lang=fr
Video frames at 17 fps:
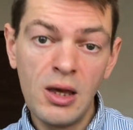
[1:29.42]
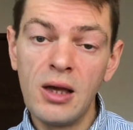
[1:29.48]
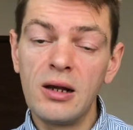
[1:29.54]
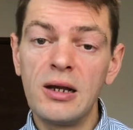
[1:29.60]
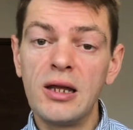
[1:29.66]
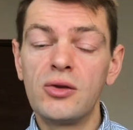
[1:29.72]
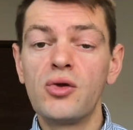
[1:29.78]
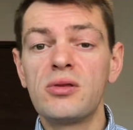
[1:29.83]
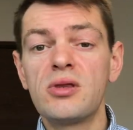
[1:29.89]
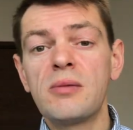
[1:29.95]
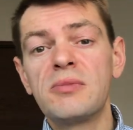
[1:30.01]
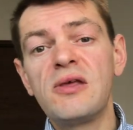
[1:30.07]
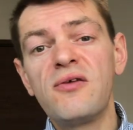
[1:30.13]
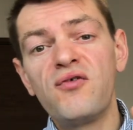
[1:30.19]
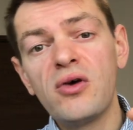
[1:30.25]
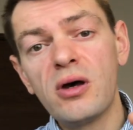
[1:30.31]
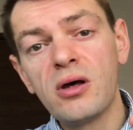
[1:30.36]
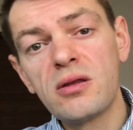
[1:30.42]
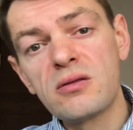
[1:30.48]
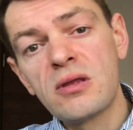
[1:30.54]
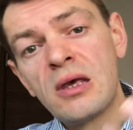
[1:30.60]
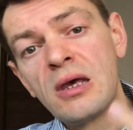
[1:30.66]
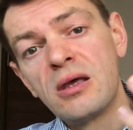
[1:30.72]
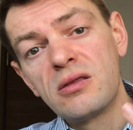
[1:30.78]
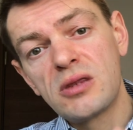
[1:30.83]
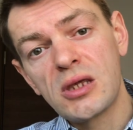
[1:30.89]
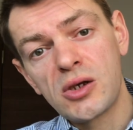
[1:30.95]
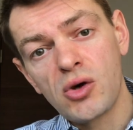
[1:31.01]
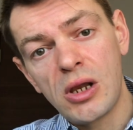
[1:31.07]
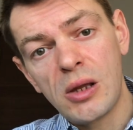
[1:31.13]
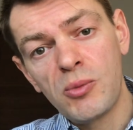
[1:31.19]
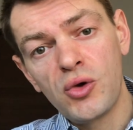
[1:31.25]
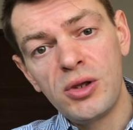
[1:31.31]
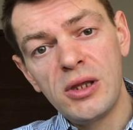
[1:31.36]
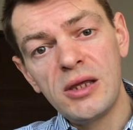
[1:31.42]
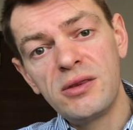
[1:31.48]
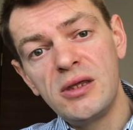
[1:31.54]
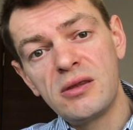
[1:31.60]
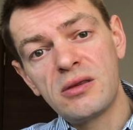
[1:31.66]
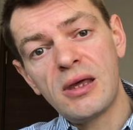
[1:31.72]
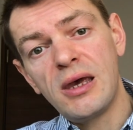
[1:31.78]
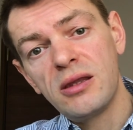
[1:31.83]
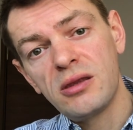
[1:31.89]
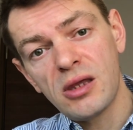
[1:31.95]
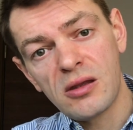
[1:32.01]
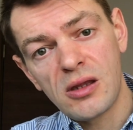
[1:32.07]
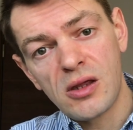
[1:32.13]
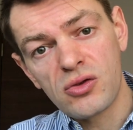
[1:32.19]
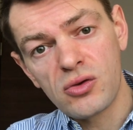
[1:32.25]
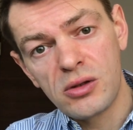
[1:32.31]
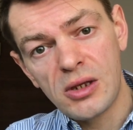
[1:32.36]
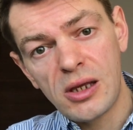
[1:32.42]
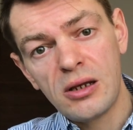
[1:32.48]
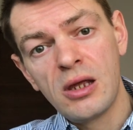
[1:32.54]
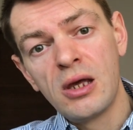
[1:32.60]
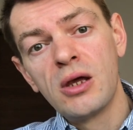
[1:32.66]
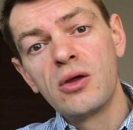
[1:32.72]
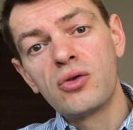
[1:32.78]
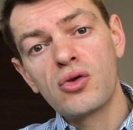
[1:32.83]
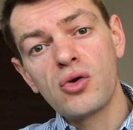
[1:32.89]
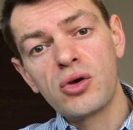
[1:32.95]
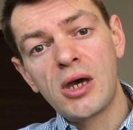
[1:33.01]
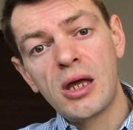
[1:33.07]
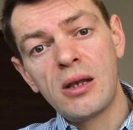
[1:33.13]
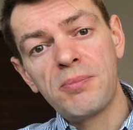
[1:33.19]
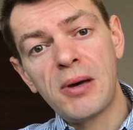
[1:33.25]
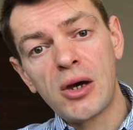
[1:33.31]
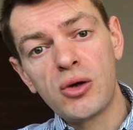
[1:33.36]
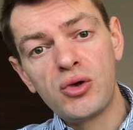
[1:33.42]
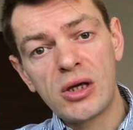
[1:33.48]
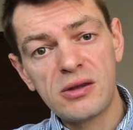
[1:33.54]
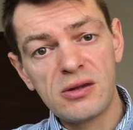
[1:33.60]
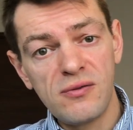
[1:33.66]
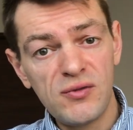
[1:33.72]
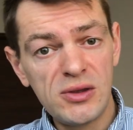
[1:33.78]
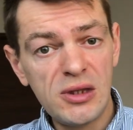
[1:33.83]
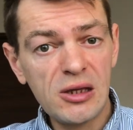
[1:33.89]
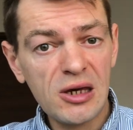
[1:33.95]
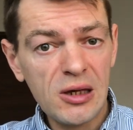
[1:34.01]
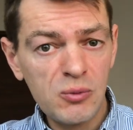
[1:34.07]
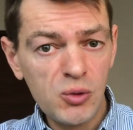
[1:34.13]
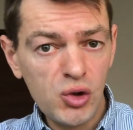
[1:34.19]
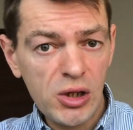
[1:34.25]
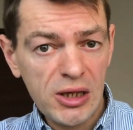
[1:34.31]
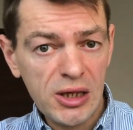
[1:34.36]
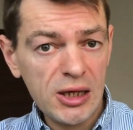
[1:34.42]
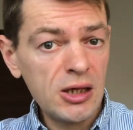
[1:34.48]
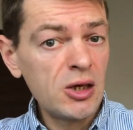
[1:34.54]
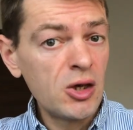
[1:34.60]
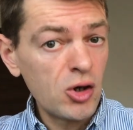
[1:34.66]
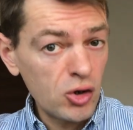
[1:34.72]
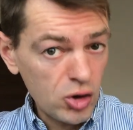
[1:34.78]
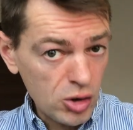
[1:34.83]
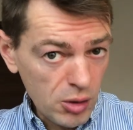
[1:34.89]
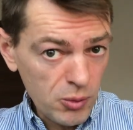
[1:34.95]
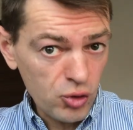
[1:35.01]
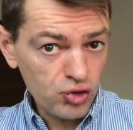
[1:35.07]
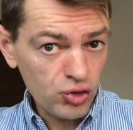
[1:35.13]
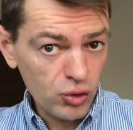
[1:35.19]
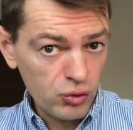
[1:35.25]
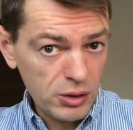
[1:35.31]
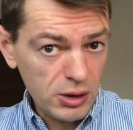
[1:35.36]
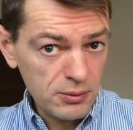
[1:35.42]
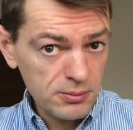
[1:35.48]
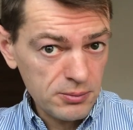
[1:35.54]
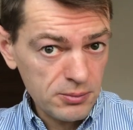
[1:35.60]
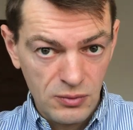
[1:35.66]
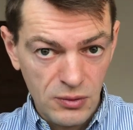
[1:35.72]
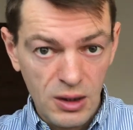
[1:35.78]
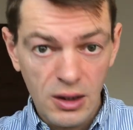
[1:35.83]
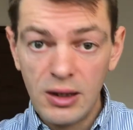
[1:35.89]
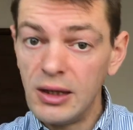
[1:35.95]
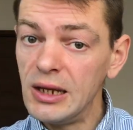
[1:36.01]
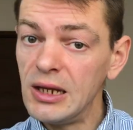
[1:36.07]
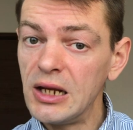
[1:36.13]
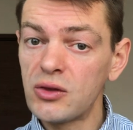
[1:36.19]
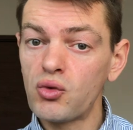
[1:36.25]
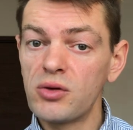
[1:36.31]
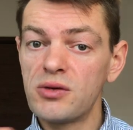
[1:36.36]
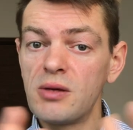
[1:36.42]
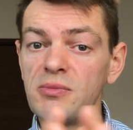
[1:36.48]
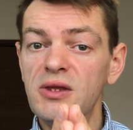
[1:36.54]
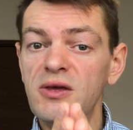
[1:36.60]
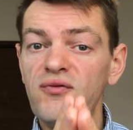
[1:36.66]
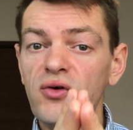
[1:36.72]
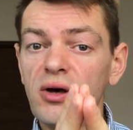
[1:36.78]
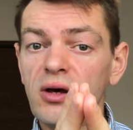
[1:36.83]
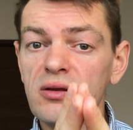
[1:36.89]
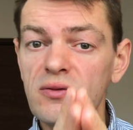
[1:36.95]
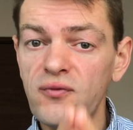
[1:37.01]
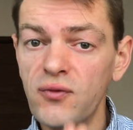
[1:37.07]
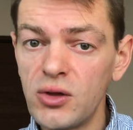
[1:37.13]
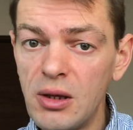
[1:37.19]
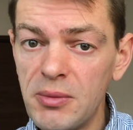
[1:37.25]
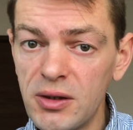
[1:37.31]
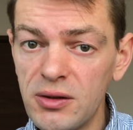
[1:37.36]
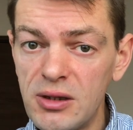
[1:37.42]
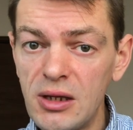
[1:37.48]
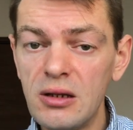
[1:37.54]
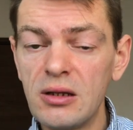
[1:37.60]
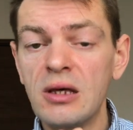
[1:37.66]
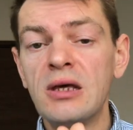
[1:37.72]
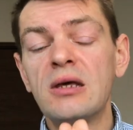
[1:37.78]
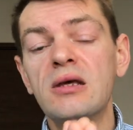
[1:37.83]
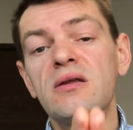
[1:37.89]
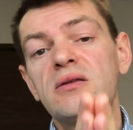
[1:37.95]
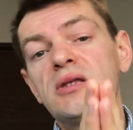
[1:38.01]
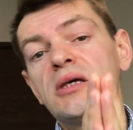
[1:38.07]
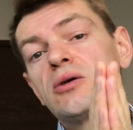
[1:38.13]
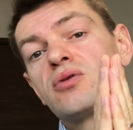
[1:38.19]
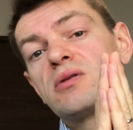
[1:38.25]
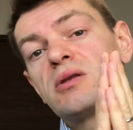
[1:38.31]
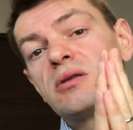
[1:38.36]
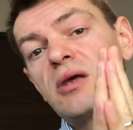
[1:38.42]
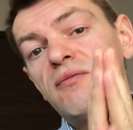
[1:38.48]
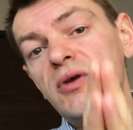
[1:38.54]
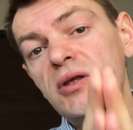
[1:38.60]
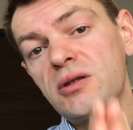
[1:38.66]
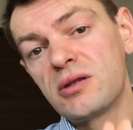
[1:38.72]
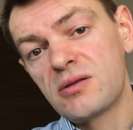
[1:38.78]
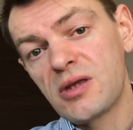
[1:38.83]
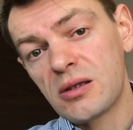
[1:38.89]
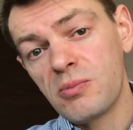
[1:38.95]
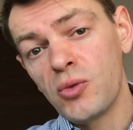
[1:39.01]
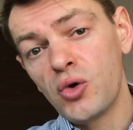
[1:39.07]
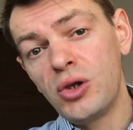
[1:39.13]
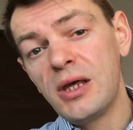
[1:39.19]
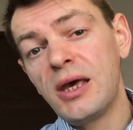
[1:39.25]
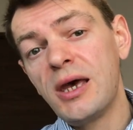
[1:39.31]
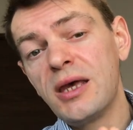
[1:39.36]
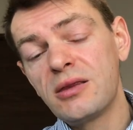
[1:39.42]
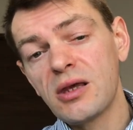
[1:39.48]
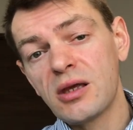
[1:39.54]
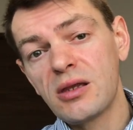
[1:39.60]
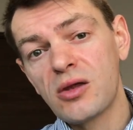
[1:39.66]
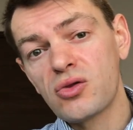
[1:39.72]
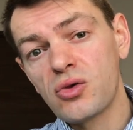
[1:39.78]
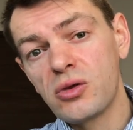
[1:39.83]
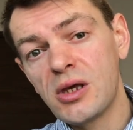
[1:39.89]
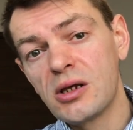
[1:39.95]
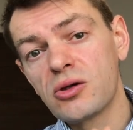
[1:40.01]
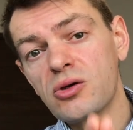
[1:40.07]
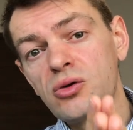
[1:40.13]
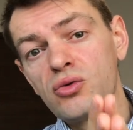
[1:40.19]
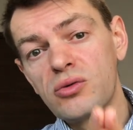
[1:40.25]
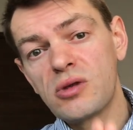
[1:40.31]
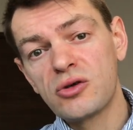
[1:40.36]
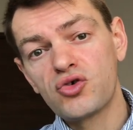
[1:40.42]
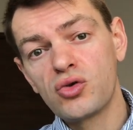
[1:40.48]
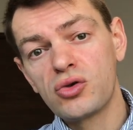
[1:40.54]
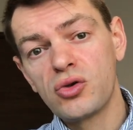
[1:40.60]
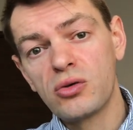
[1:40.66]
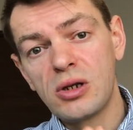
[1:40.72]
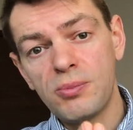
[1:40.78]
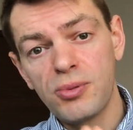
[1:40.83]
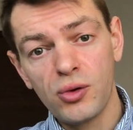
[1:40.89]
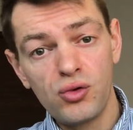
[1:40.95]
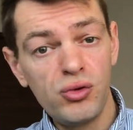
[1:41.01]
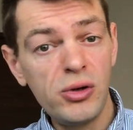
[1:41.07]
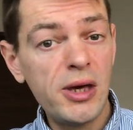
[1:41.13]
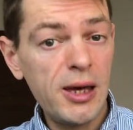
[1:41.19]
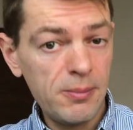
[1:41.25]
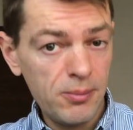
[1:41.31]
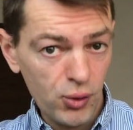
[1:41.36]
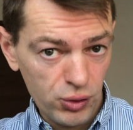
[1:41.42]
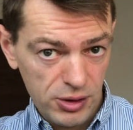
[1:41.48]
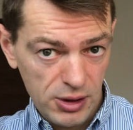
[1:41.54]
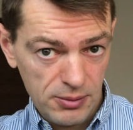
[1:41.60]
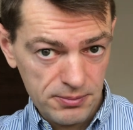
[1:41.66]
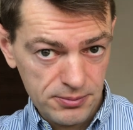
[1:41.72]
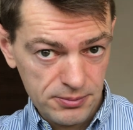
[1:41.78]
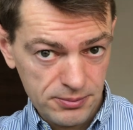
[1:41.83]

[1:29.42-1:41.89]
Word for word: La deuxième différence, c'est que la monnaie dite internationale se gagne par une activité rémunérée comme aujourd'hui. Et la troisième différence fondamentale, c'est que c'est avec cette monnaie internationale que nous achetons les produits importés.